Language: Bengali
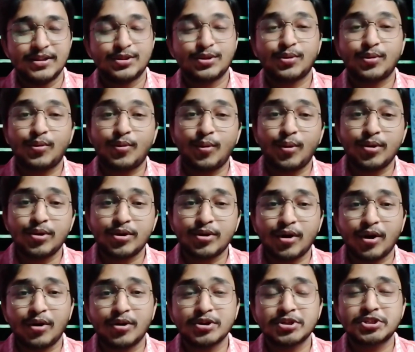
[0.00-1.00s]
তো কোন
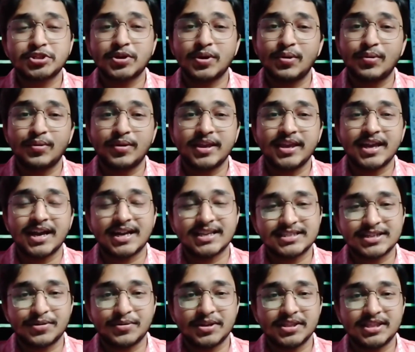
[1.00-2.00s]
রহস্য লুকিয়ে
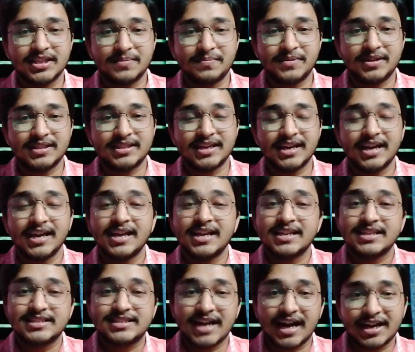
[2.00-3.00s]
আছে ওই দ্বীপটিতে
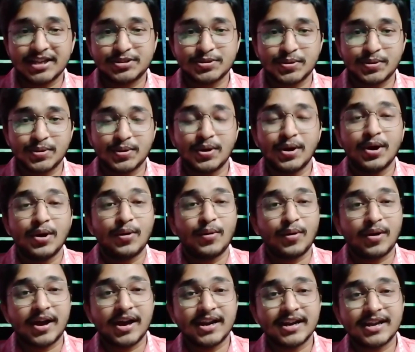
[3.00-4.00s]
যার জন্য
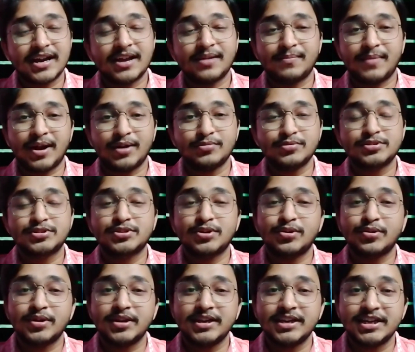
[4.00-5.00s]
ওখানকার
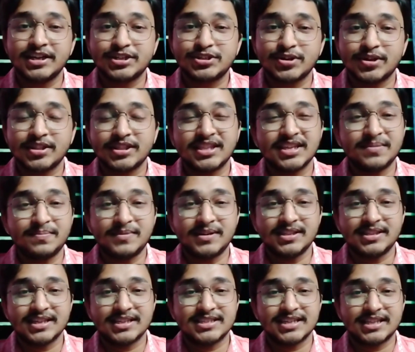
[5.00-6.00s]
মানুষজন ওই নির্জন
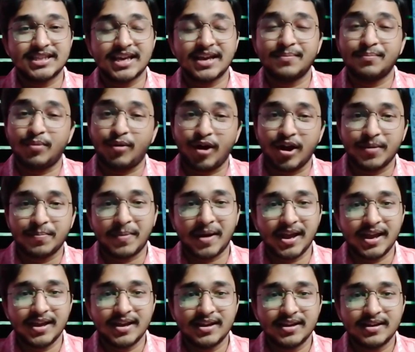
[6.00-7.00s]
দ্বীপটিতে যেতে ভয়
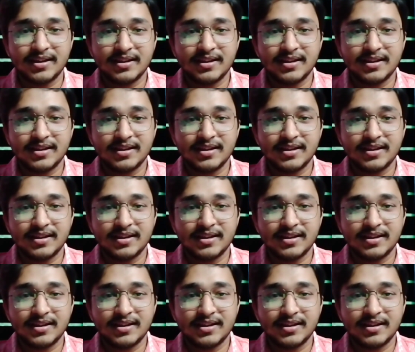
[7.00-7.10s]
পায়